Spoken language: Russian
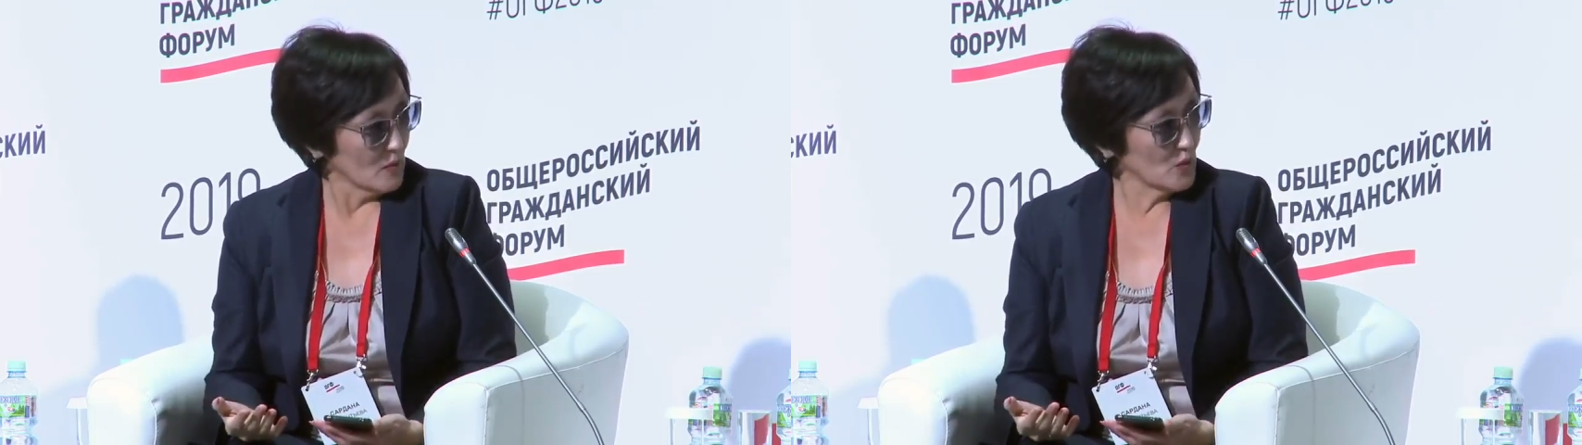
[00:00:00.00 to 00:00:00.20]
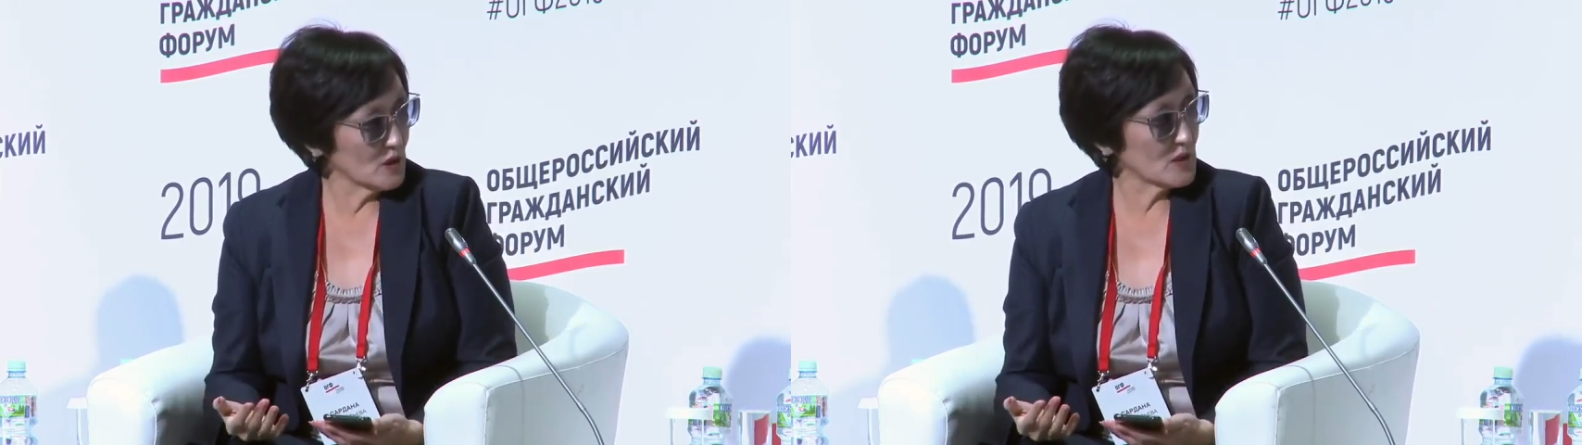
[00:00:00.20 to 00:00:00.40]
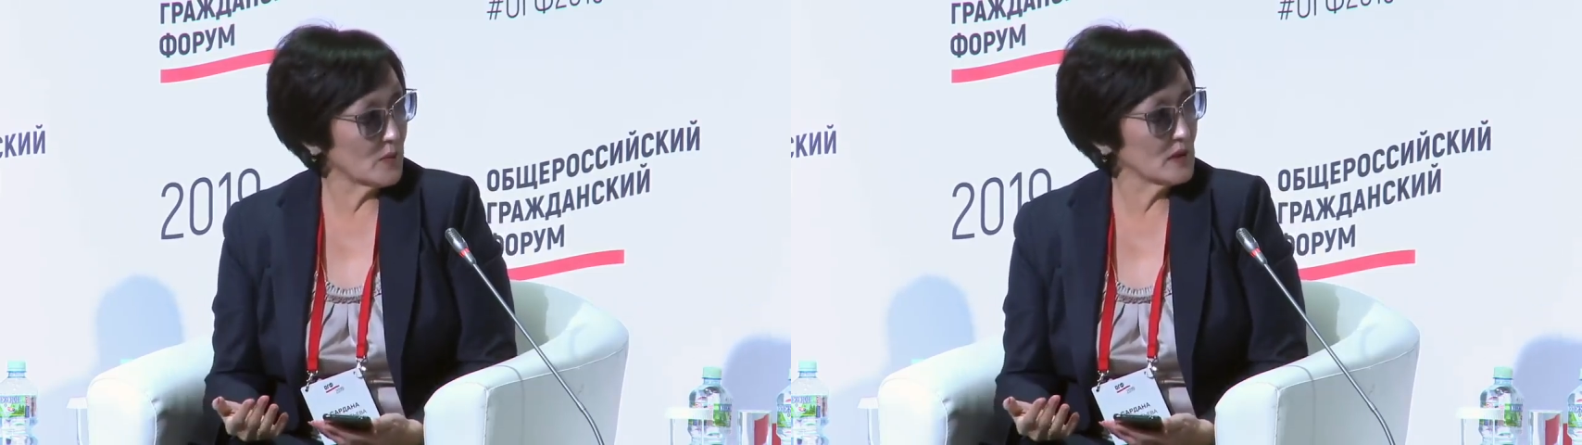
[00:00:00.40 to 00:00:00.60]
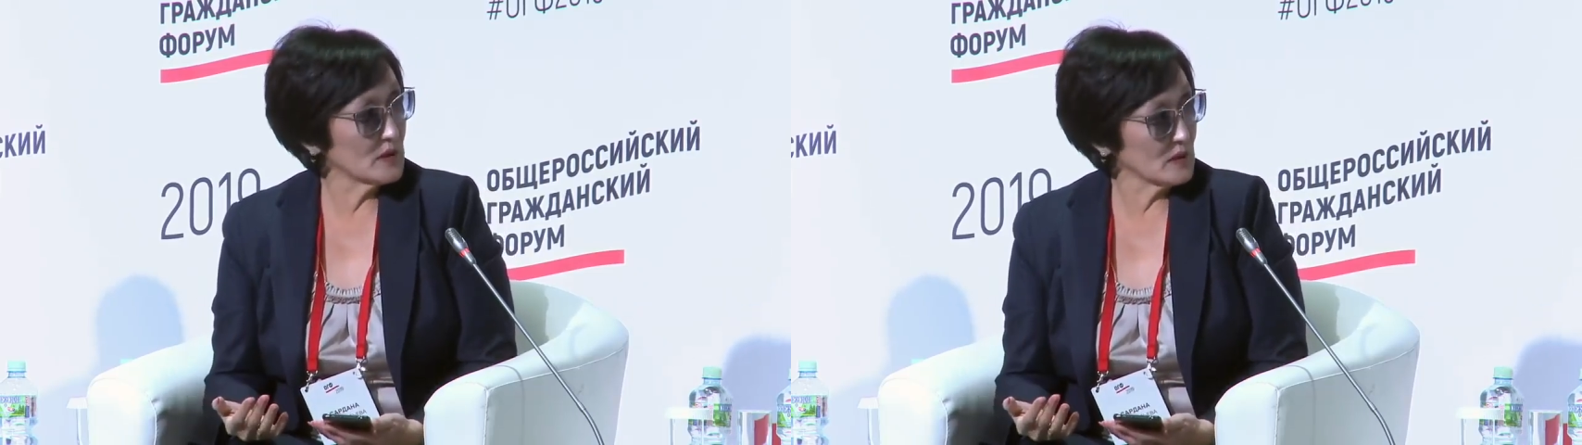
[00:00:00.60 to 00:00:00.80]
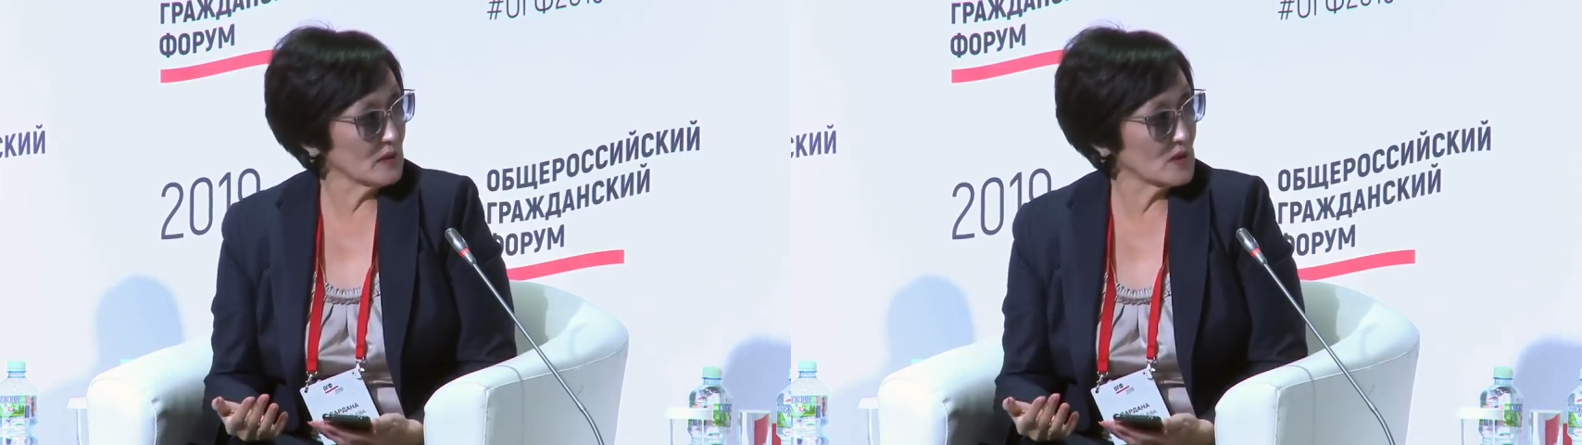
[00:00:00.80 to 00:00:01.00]

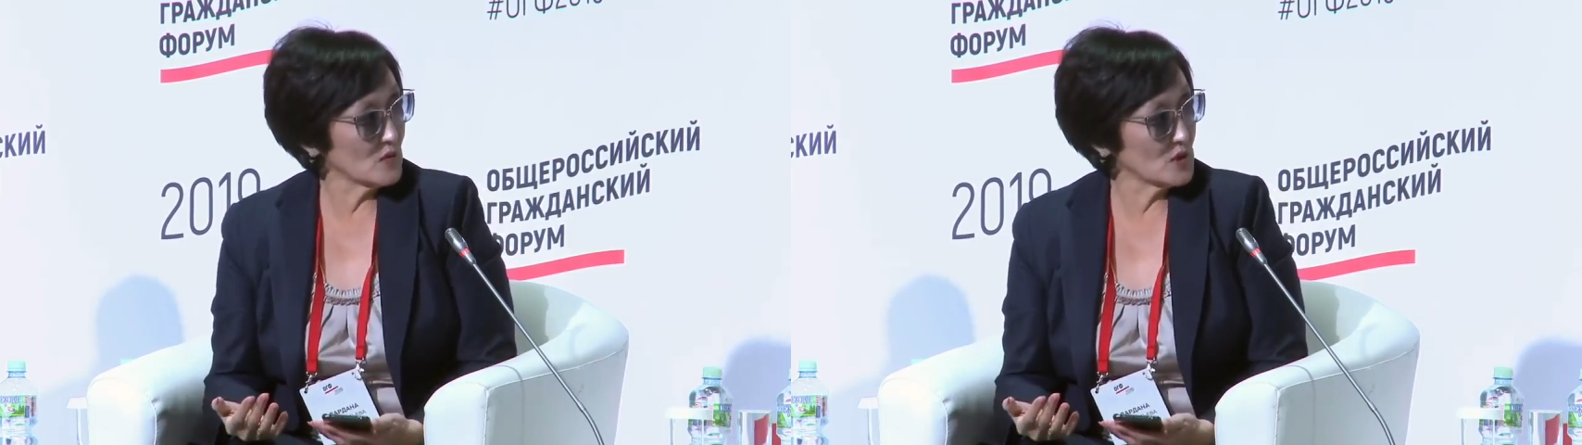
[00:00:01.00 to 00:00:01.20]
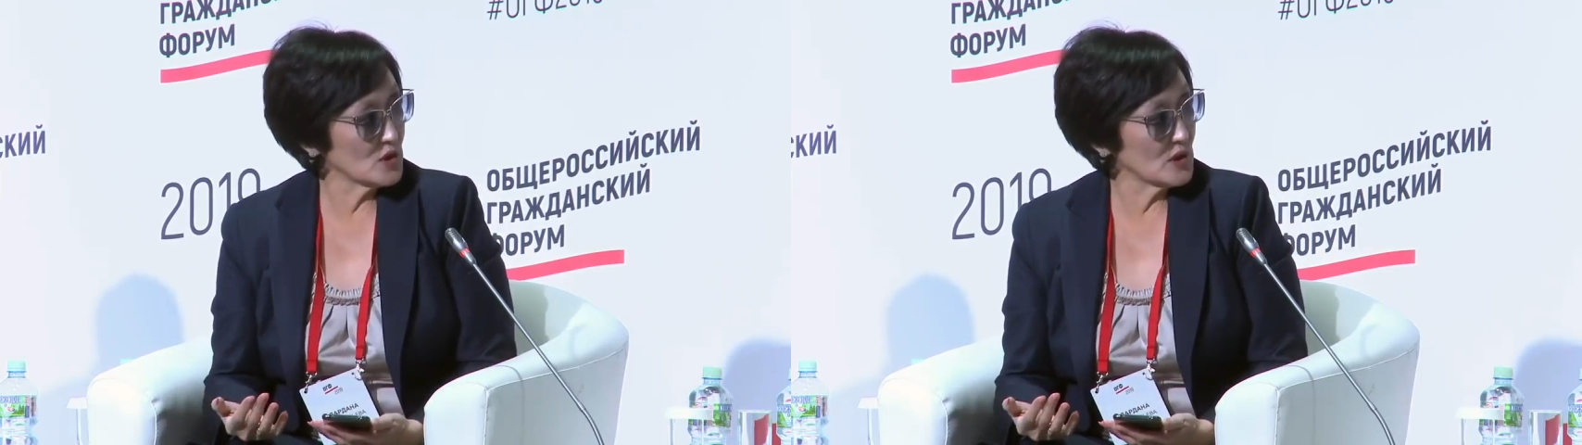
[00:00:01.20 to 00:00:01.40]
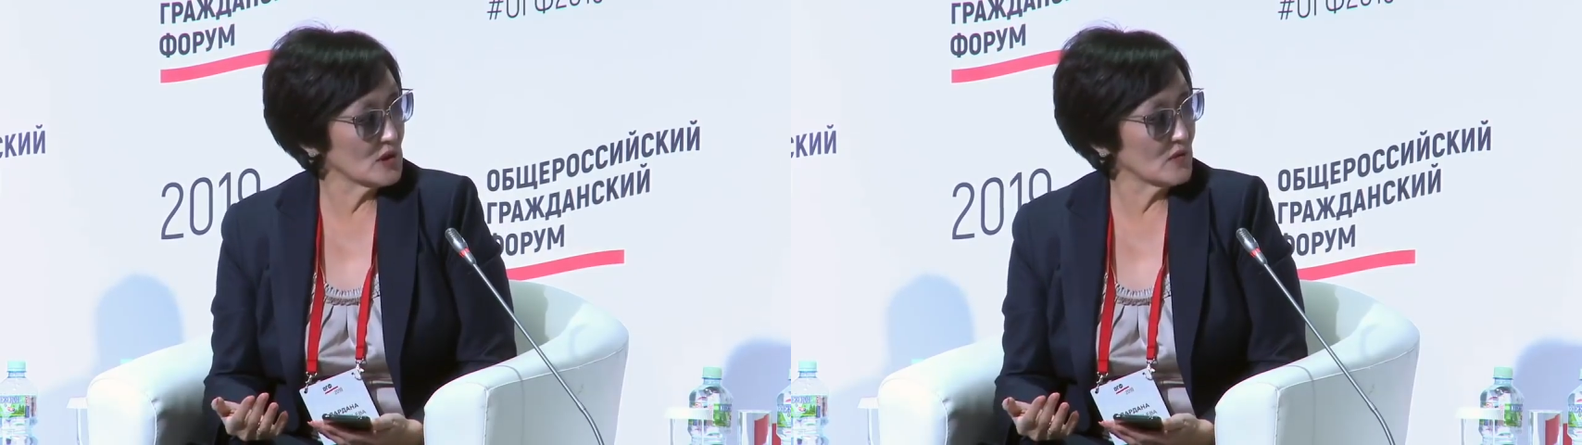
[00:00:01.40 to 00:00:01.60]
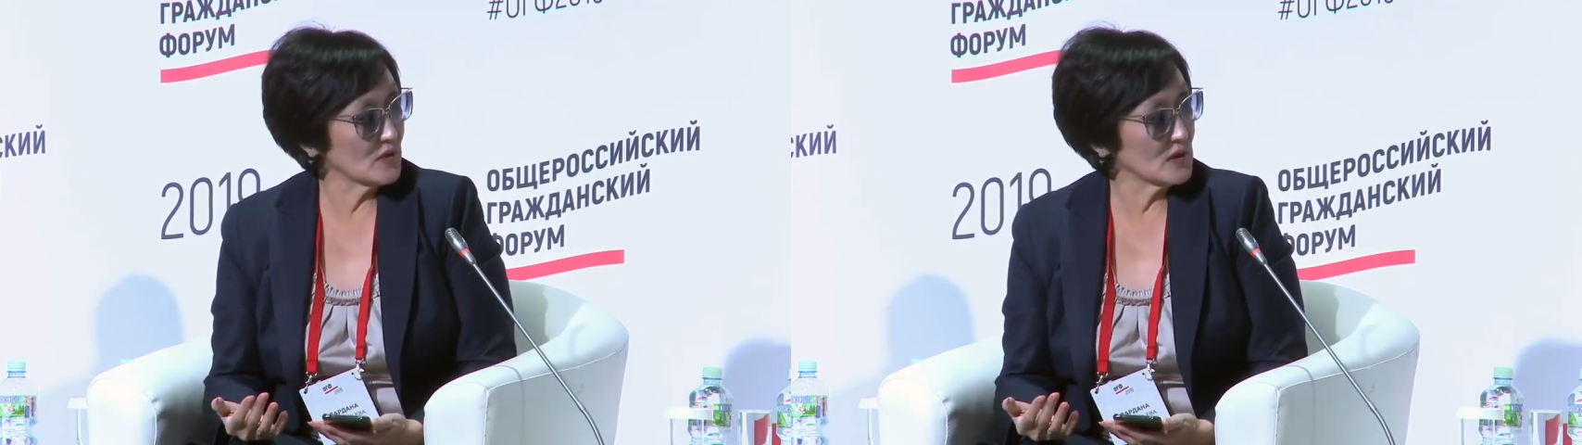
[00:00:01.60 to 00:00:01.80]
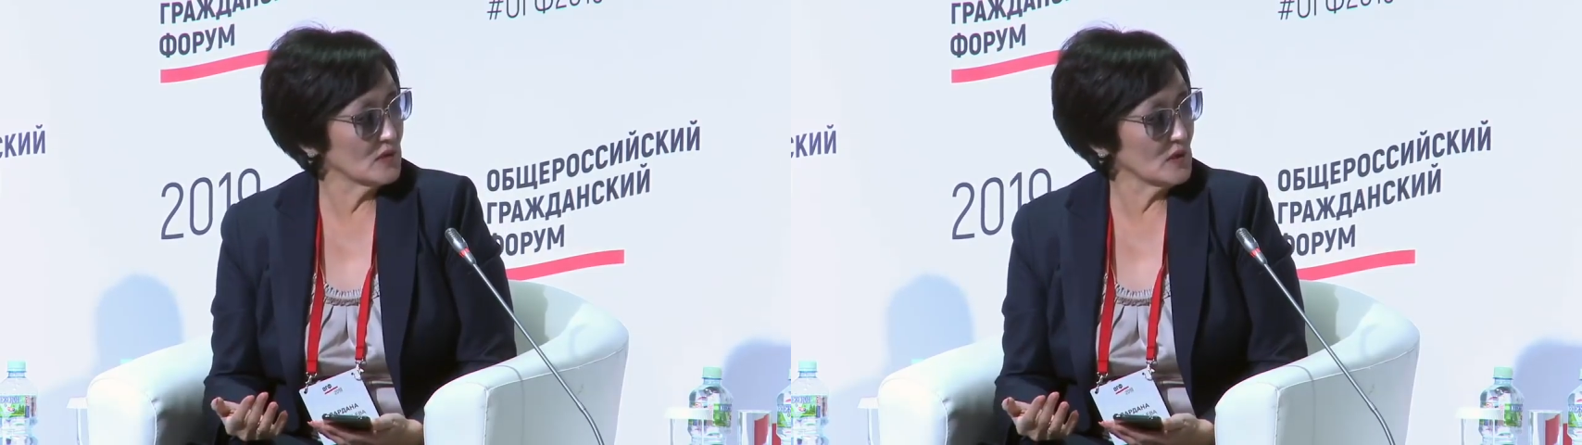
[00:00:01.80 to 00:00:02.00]
Муниципалитеты на сегодняшний день
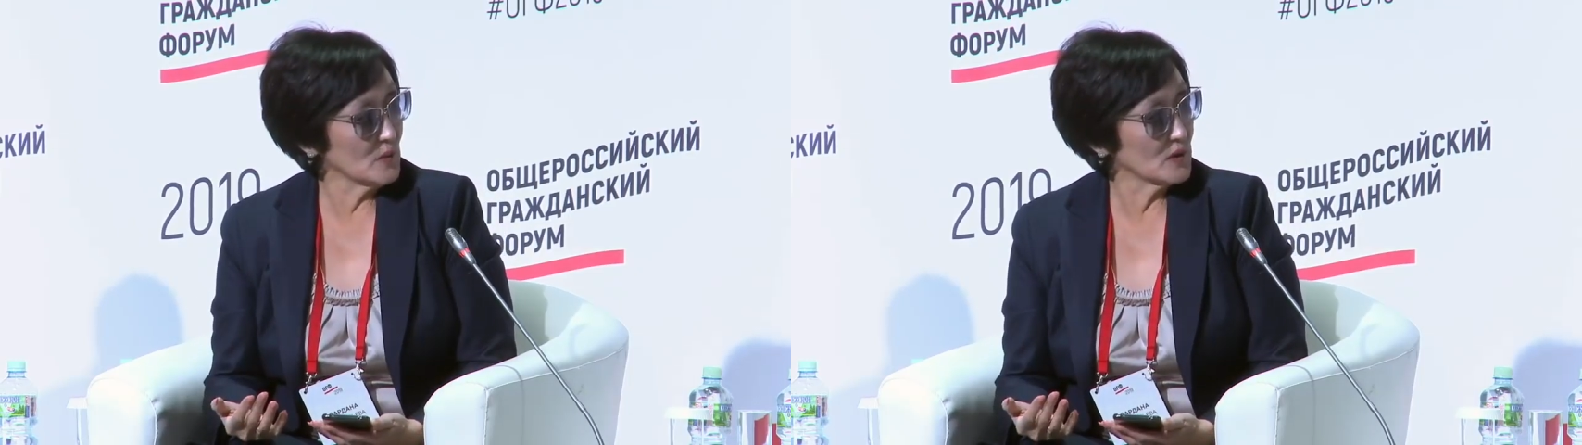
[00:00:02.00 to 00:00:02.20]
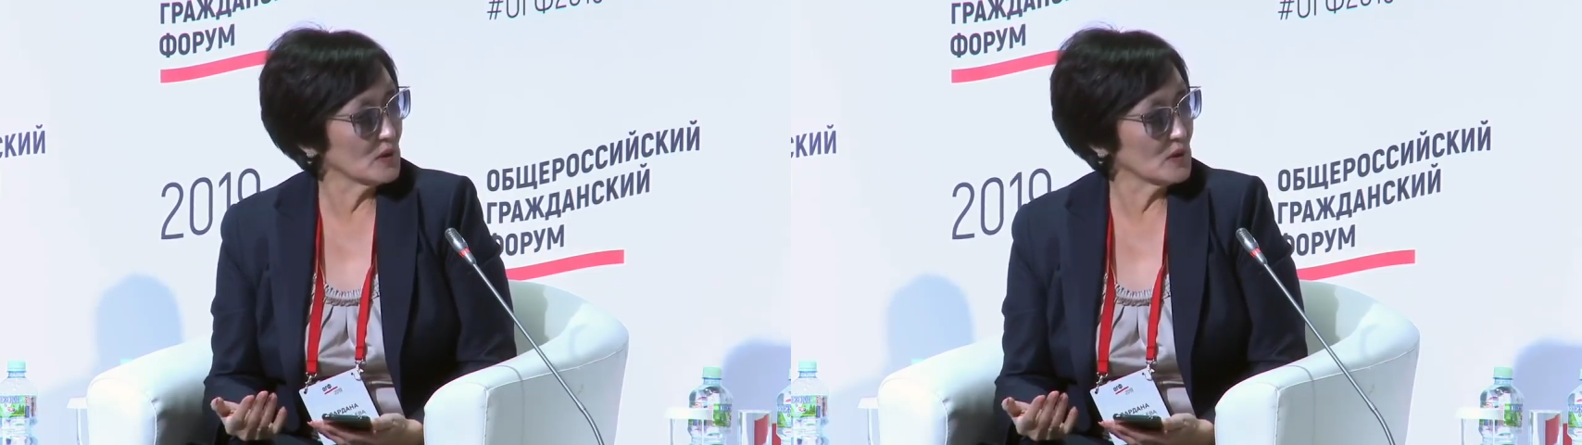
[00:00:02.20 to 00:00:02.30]
неэффективны,